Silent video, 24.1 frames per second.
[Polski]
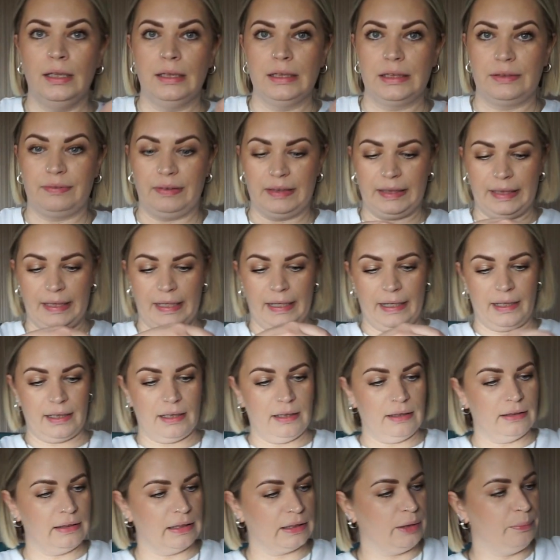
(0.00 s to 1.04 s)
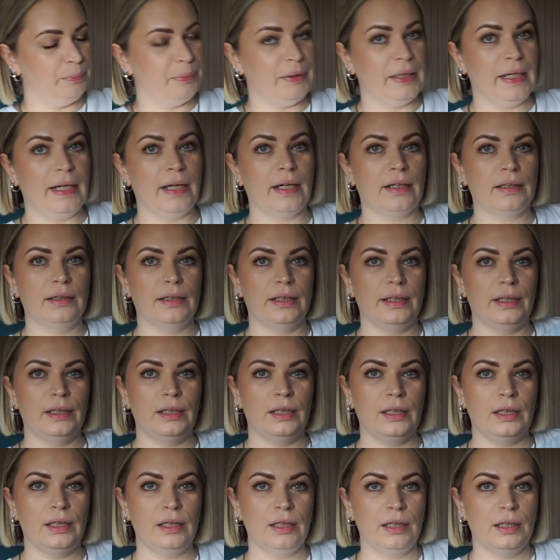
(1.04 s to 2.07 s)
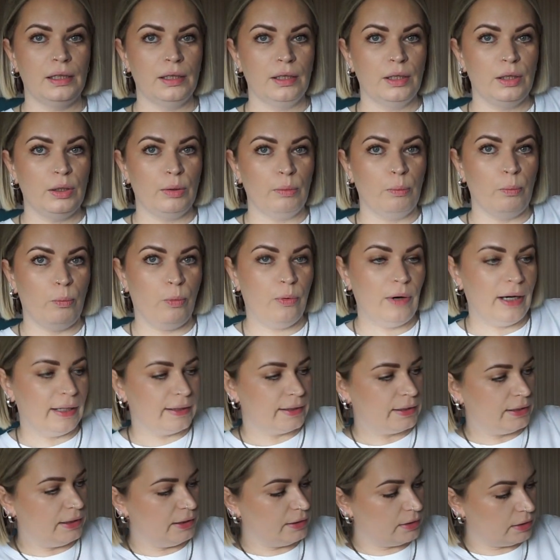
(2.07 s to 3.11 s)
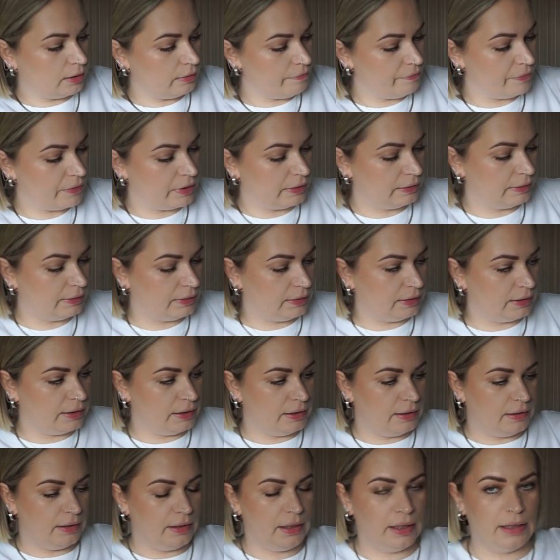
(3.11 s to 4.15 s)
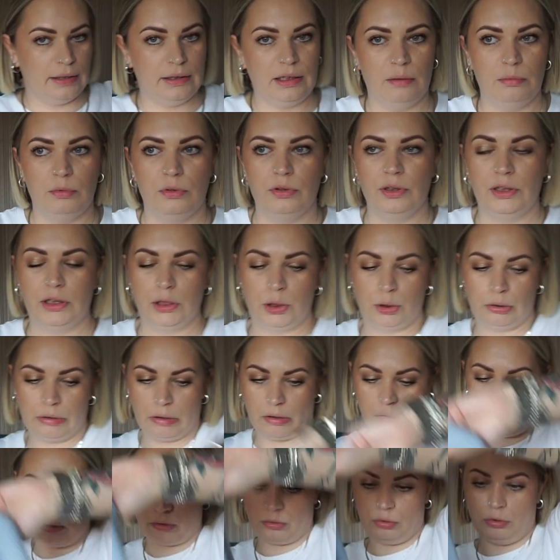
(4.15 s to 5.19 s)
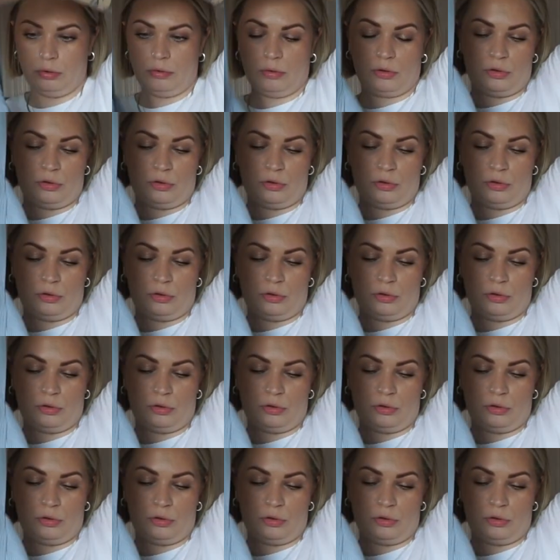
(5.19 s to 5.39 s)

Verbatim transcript: sweterek, taki piękny błękit z handemu z zeszłego roku